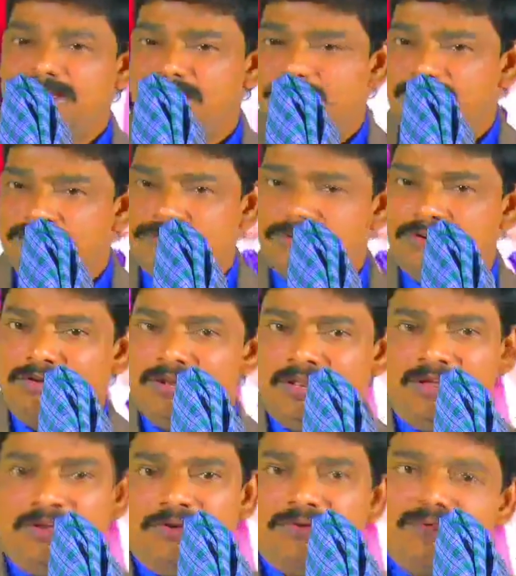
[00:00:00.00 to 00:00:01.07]
అసహించుకోవాలా
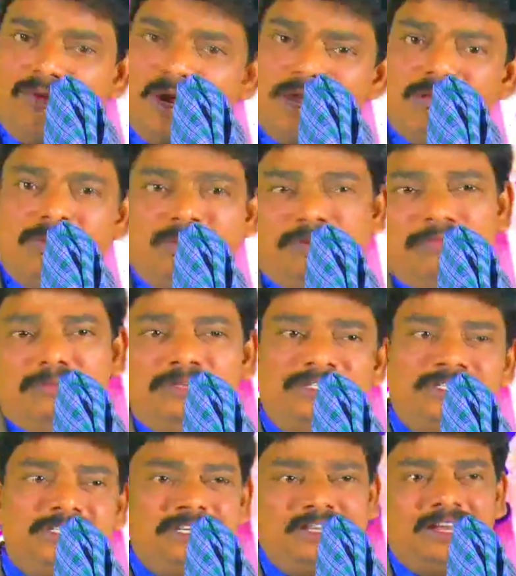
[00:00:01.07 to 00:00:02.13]
వాటిని కూడా మీరు
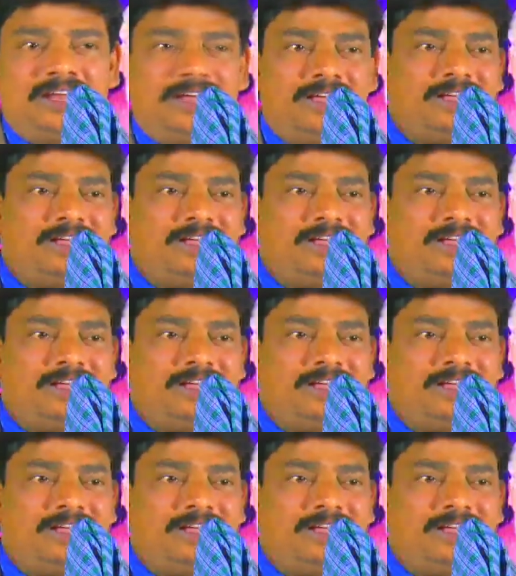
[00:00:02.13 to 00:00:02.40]
చేసేయాలా